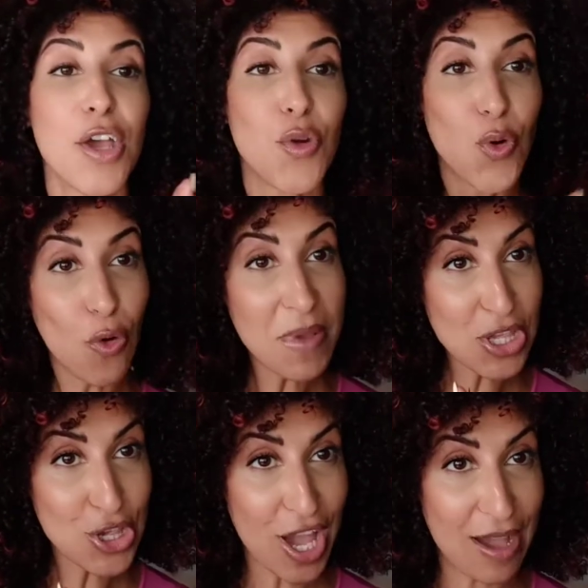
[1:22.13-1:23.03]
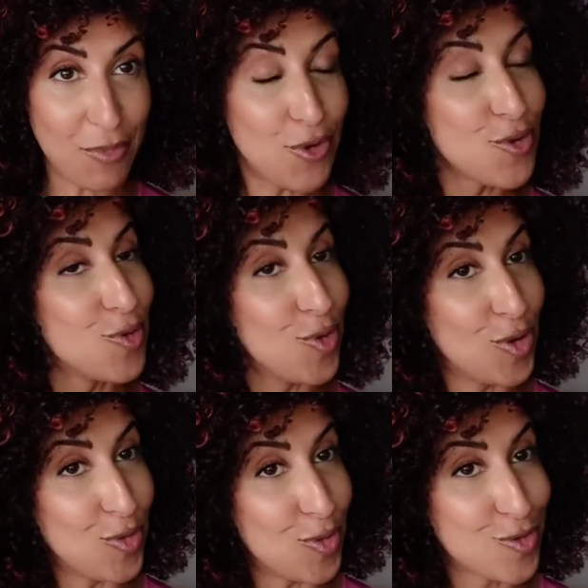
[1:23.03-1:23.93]
Cominciamo con il
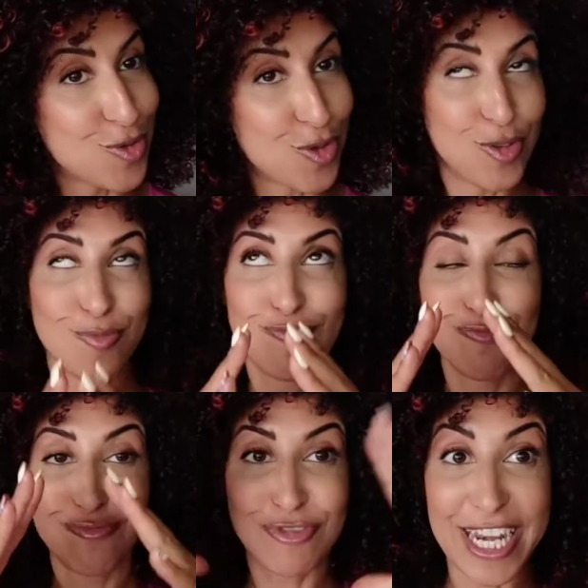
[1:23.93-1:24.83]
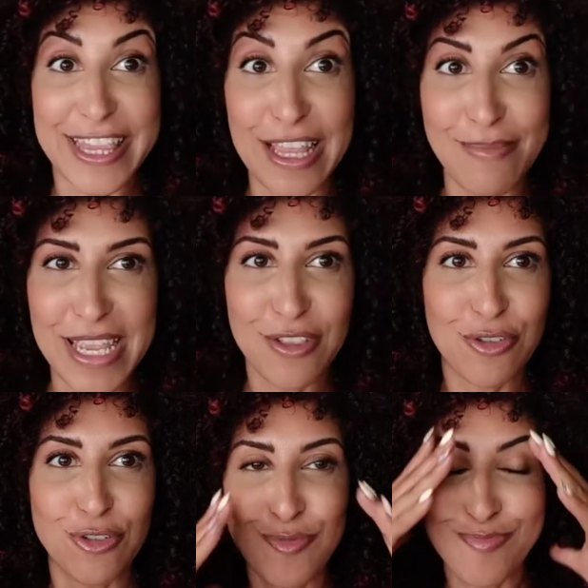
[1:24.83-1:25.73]
nostro
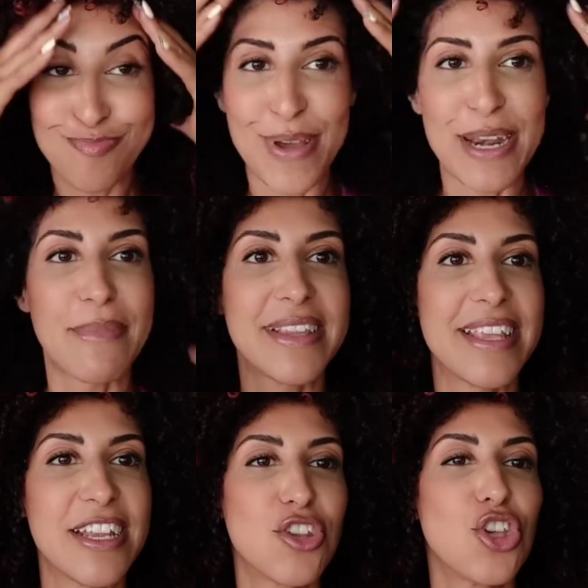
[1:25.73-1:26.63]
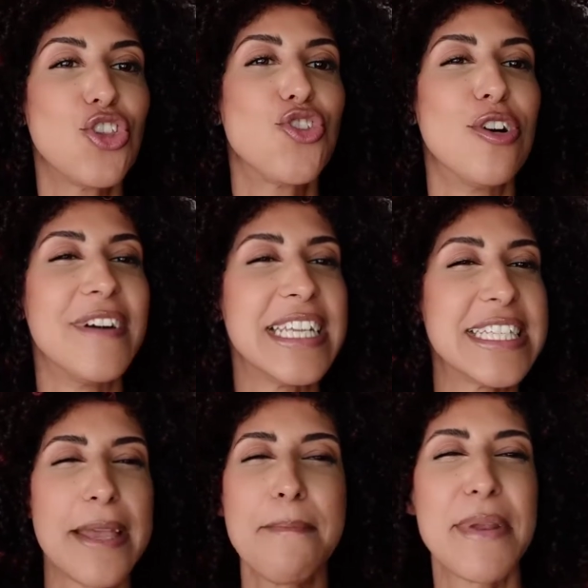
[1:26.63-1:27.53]
trattamento per mantenerci giovani
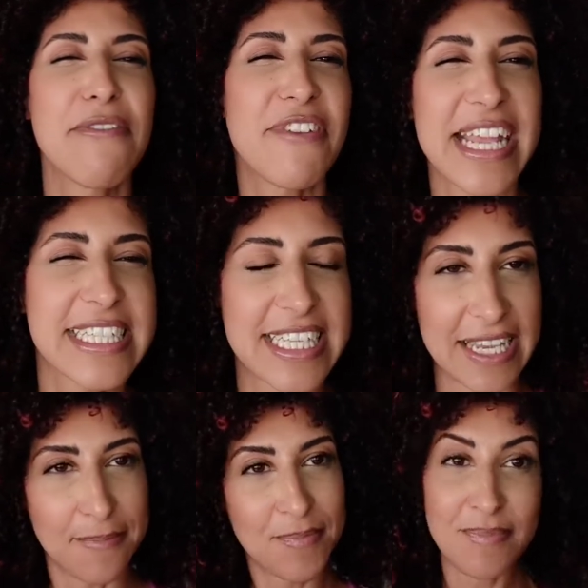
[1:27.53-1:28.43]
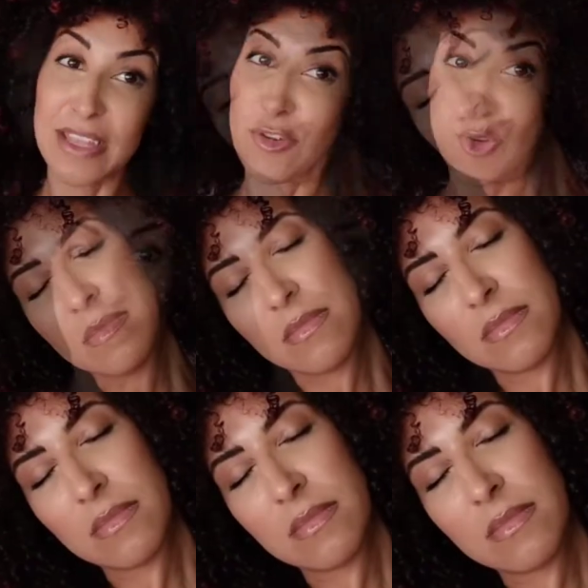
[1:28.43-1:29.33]
sempre freschi.
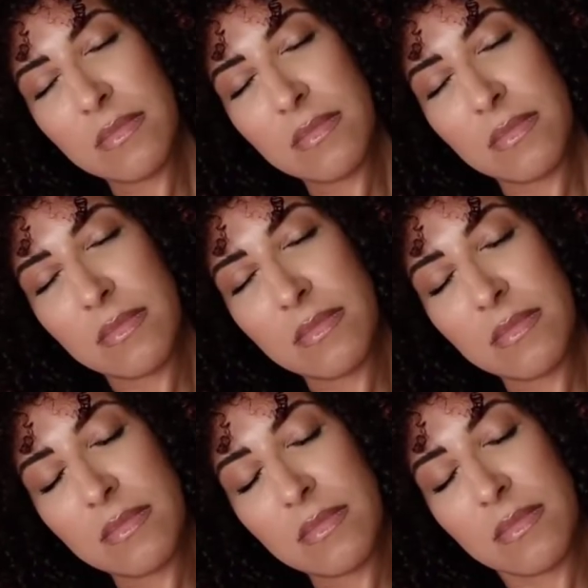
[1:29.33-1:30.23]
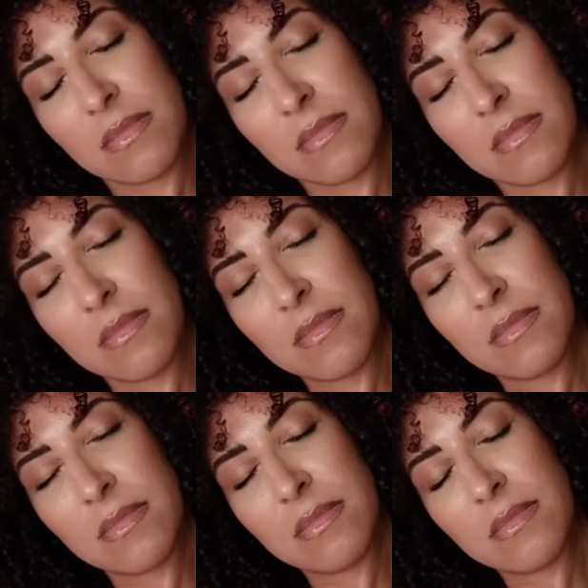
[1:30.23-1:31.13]
Cominciamo! Prima di
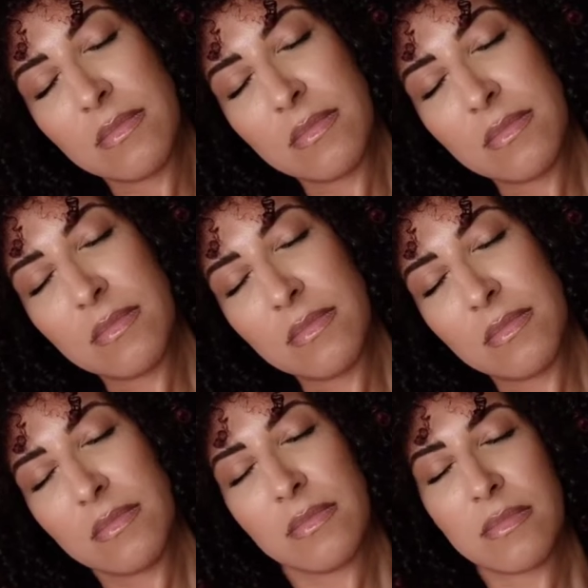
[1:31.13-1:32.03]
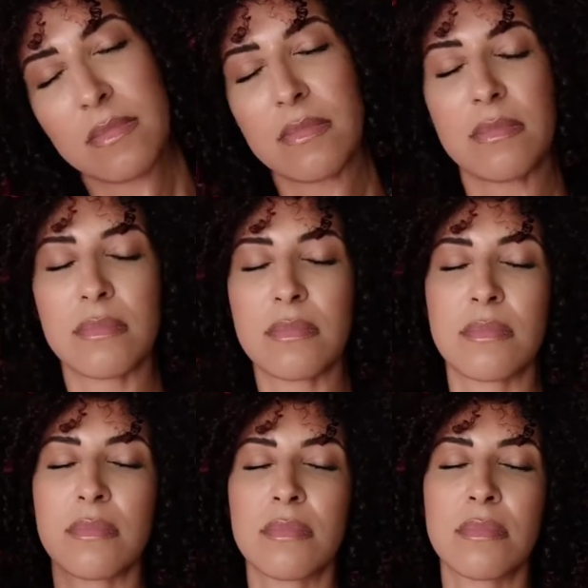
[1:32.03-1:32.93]
tutto cominciamo a fare
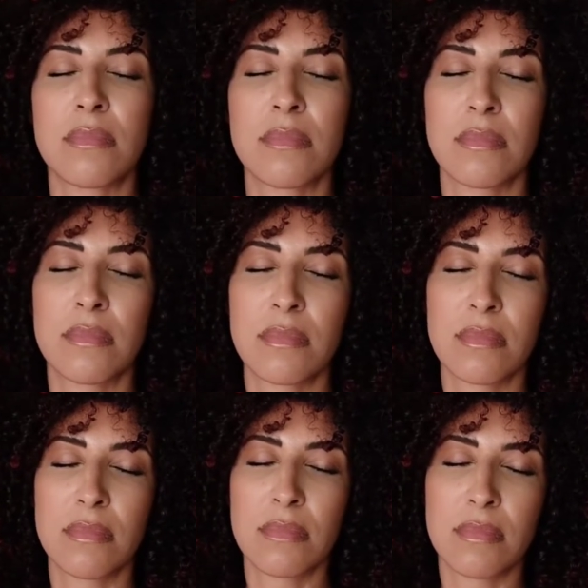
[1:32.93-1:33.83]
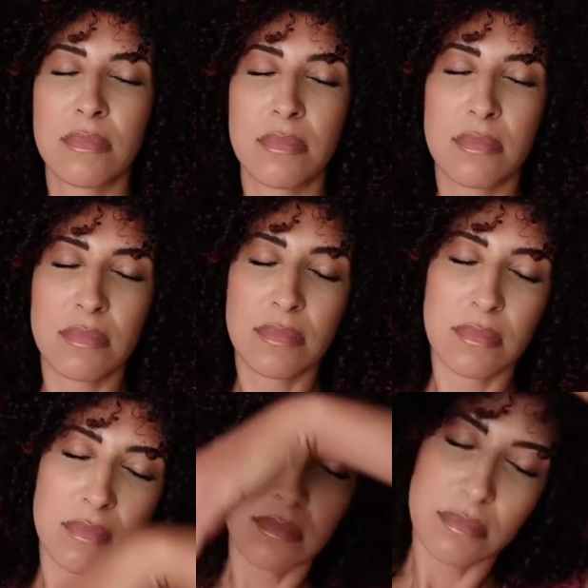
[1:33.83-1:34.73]
un po' di stretching per il nostro
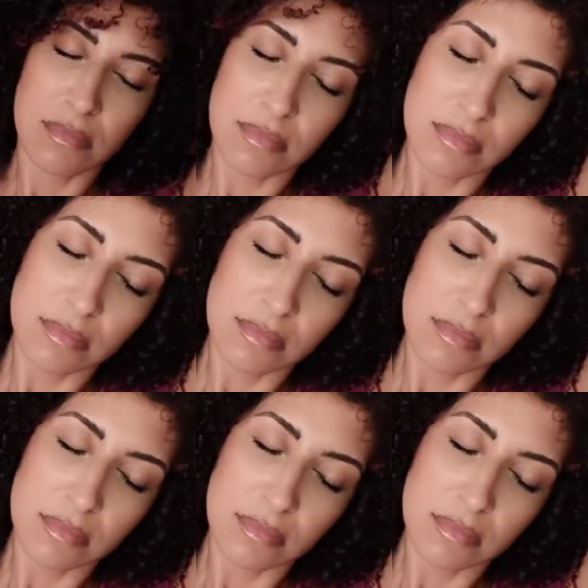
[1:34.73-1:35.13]
collo.